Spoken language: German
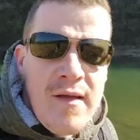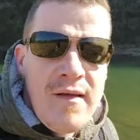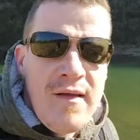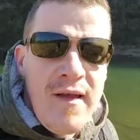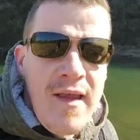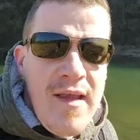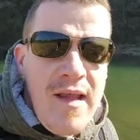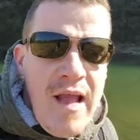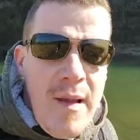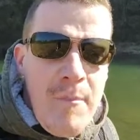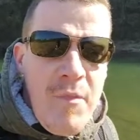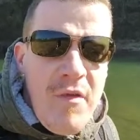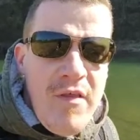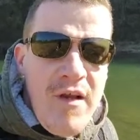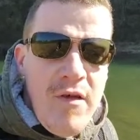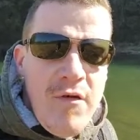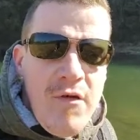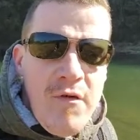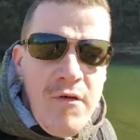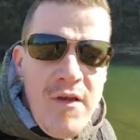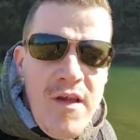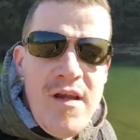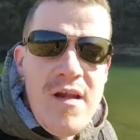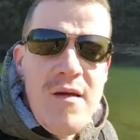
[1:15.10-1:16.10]
Krieg hat bisher
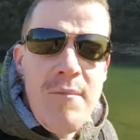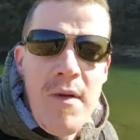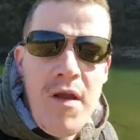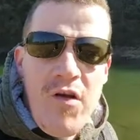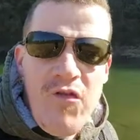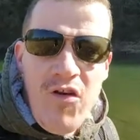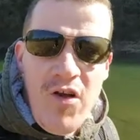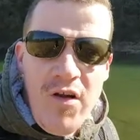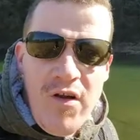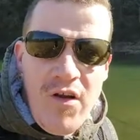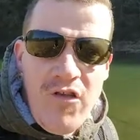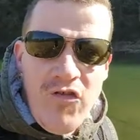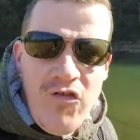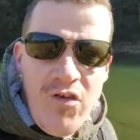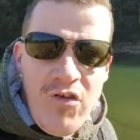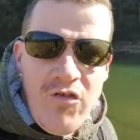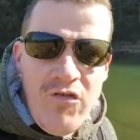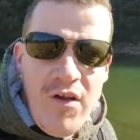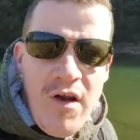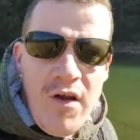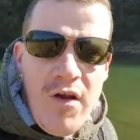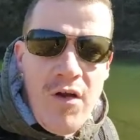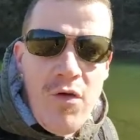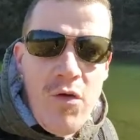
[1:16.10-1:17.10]
noch nie in der
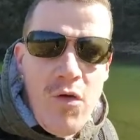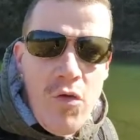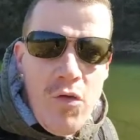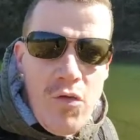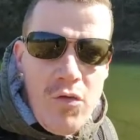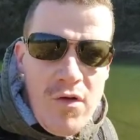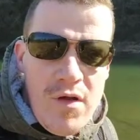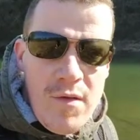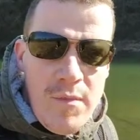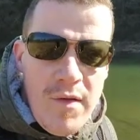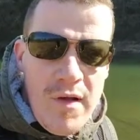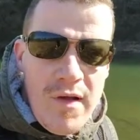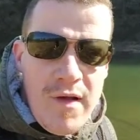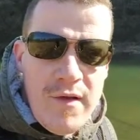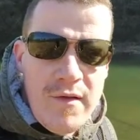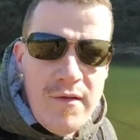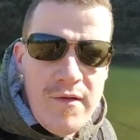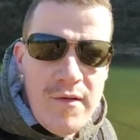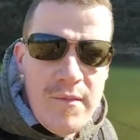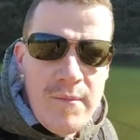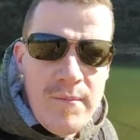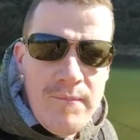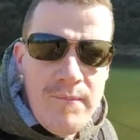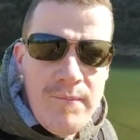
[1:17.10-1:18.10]
Menschheitsgeschichte eine Lösung
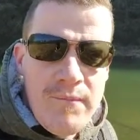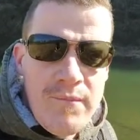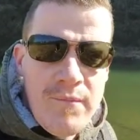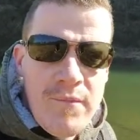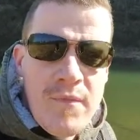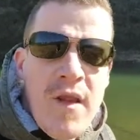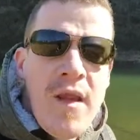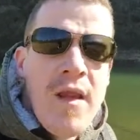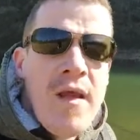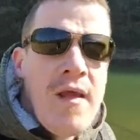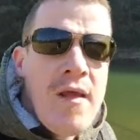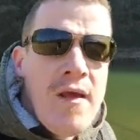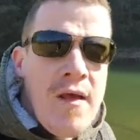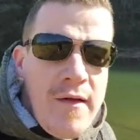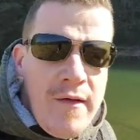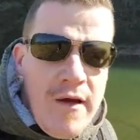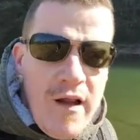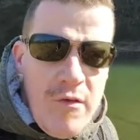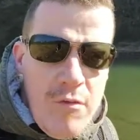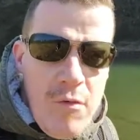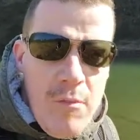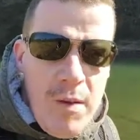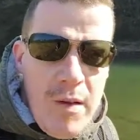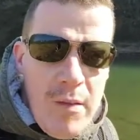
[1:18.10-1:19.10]
gebracht.
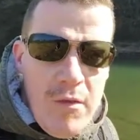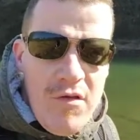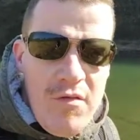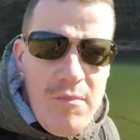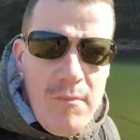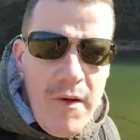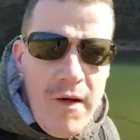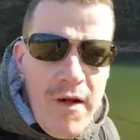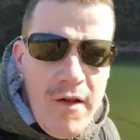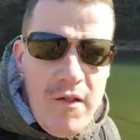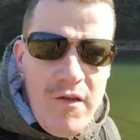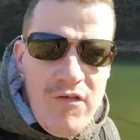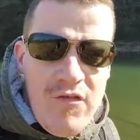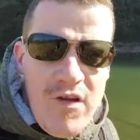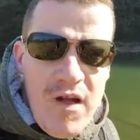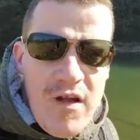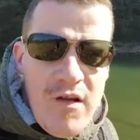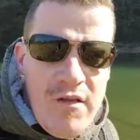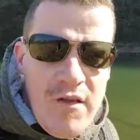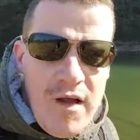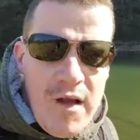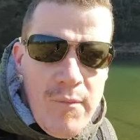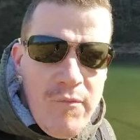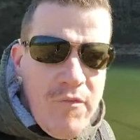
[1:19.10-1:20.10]
Das Problem aus meiner Sicht
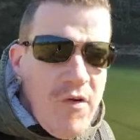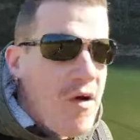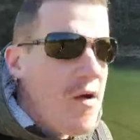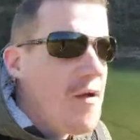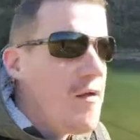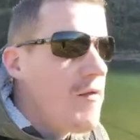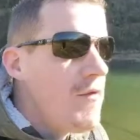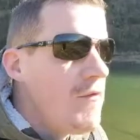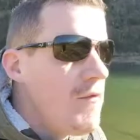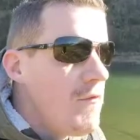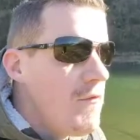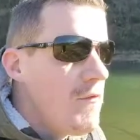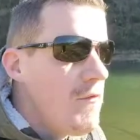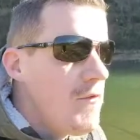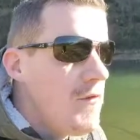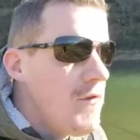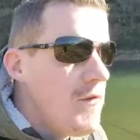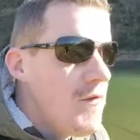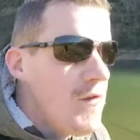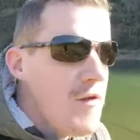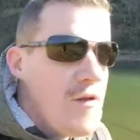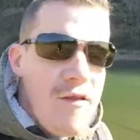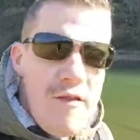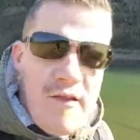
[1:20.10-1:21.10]
ganz einfach.
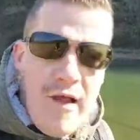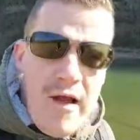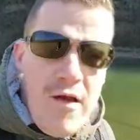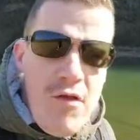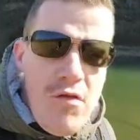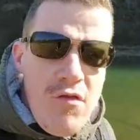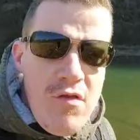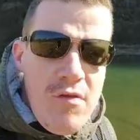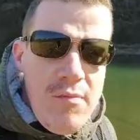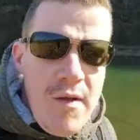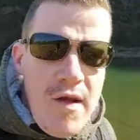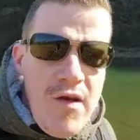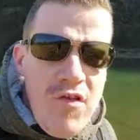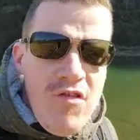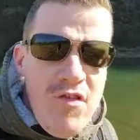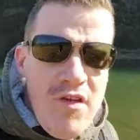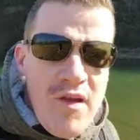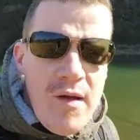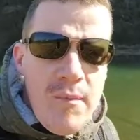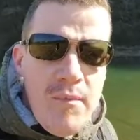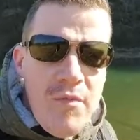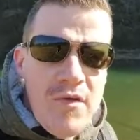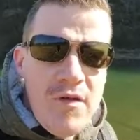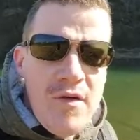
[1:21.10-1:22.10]
Seit es uns Menschen
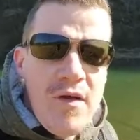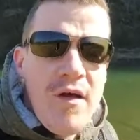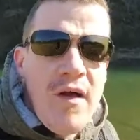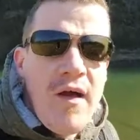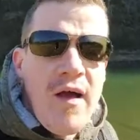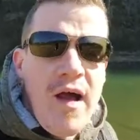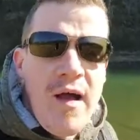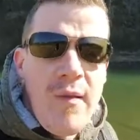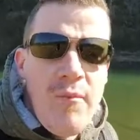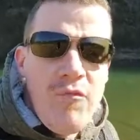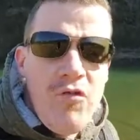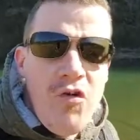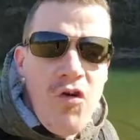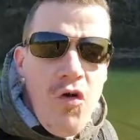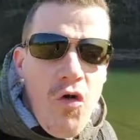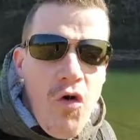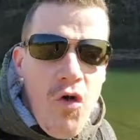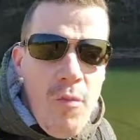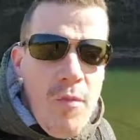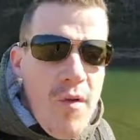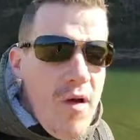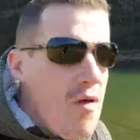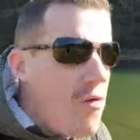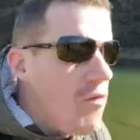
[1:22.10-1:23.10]
gibt, haben wir
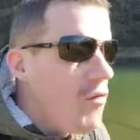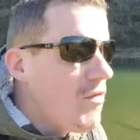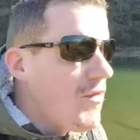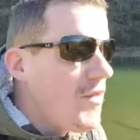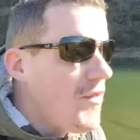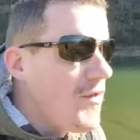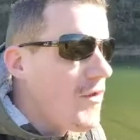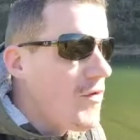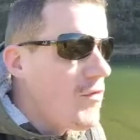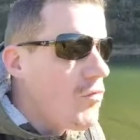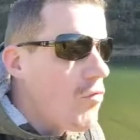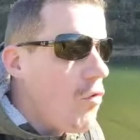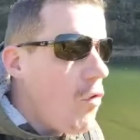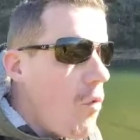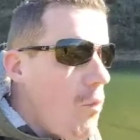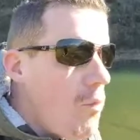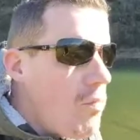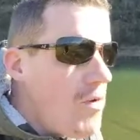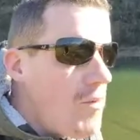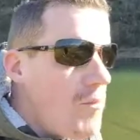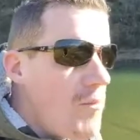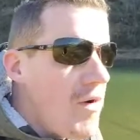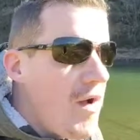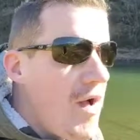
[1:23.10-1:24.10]
immer uns gegen jetzt
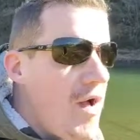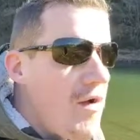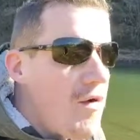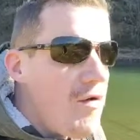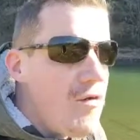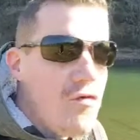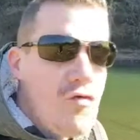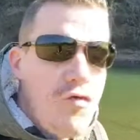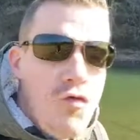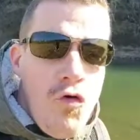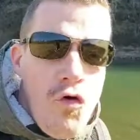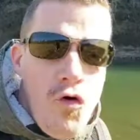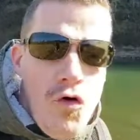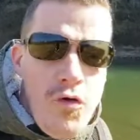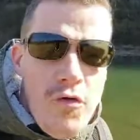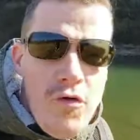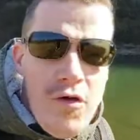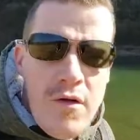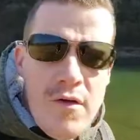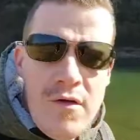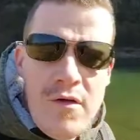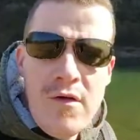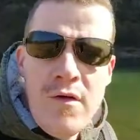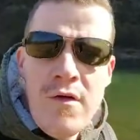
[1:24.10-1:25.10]
umgebracht,
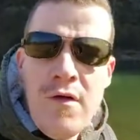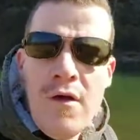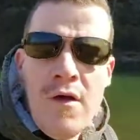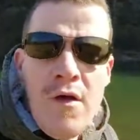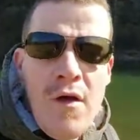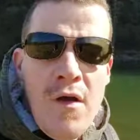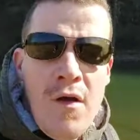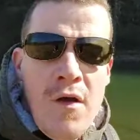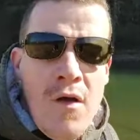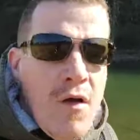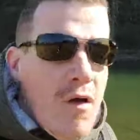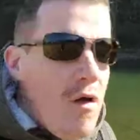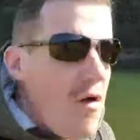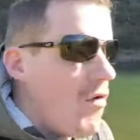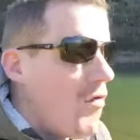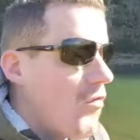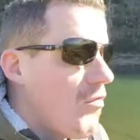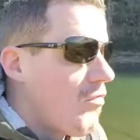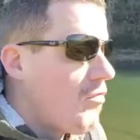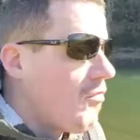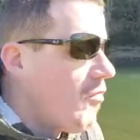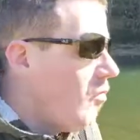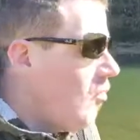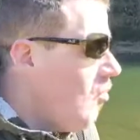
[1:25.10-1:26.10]
getötet,
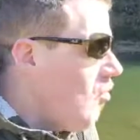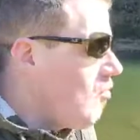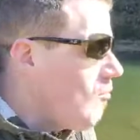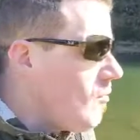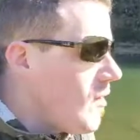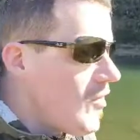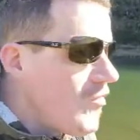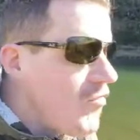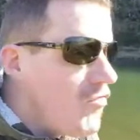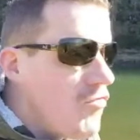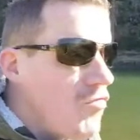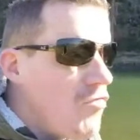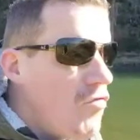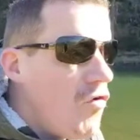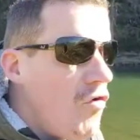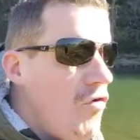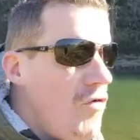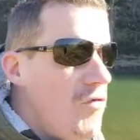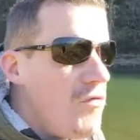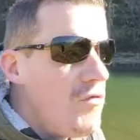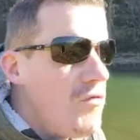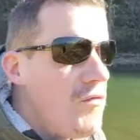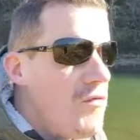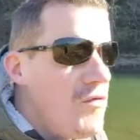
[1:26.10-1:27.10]
aus irgendwelchen
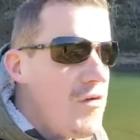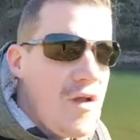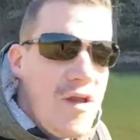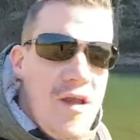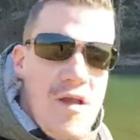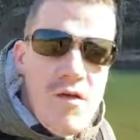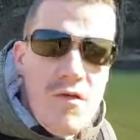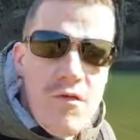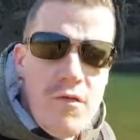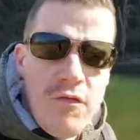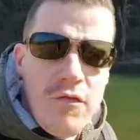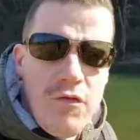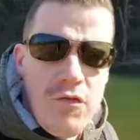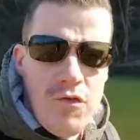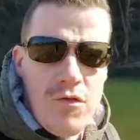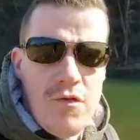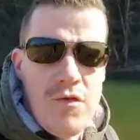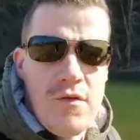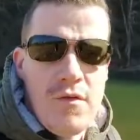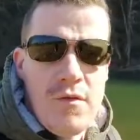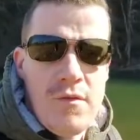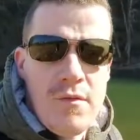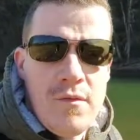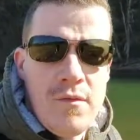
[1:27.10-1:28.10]
Gründen Kriege
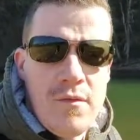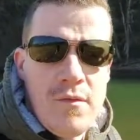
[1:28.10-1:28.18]
geführt.